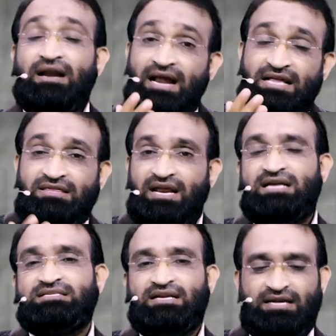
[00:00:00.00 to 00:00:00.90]
రాత్రి
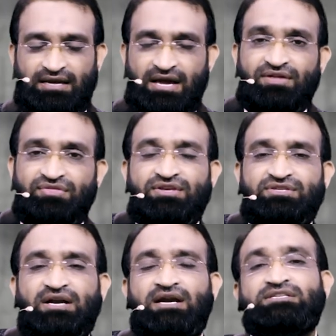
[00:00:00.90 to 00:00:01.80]
అయ్యేసరికి
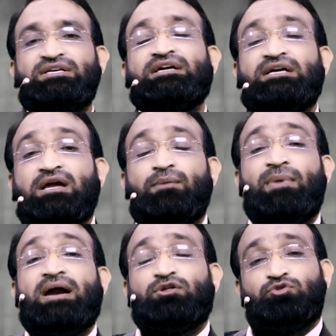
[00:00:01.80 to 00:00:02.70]
తీసుకెళ్లేసి ఇంటికి
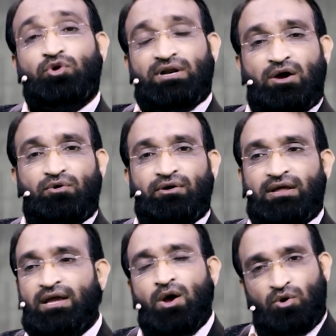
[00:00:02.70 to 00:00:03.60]
బయట దూరంగా
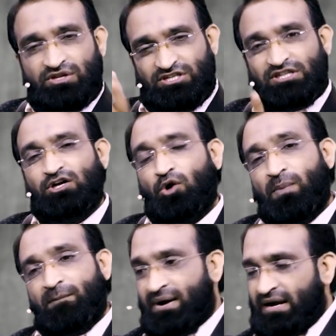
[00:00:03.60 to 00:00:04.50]
ఉండి ఒక చెత్త
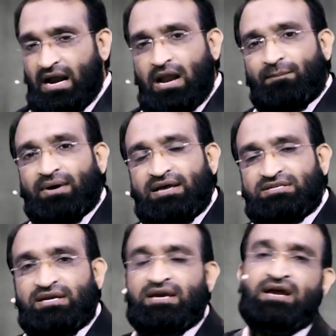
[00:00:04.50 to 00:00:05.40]
కుప్ప పక్కన అలా
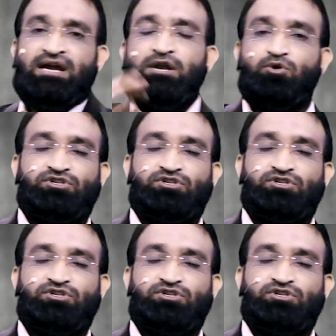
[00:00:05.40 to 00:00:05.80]
పడేసి ఇంటికి